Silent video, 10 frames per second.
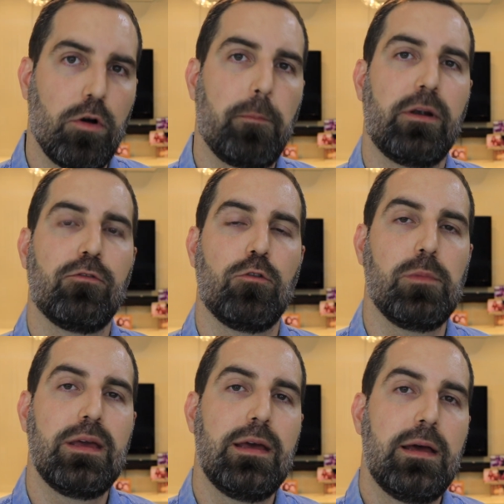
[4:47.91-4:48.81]
É um
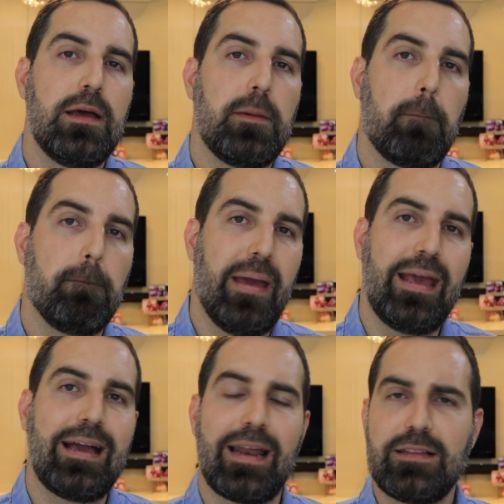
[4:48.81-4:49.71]
perfume
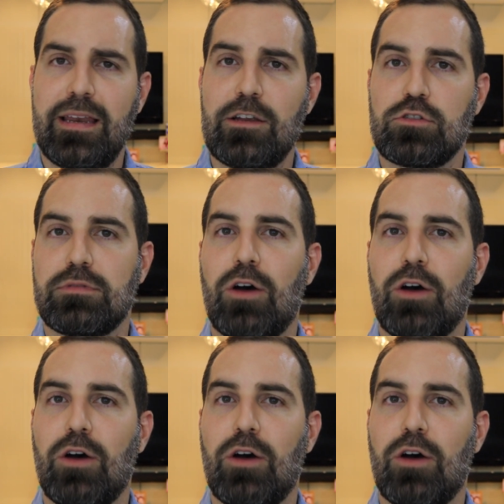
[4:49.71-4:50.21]
bem característico.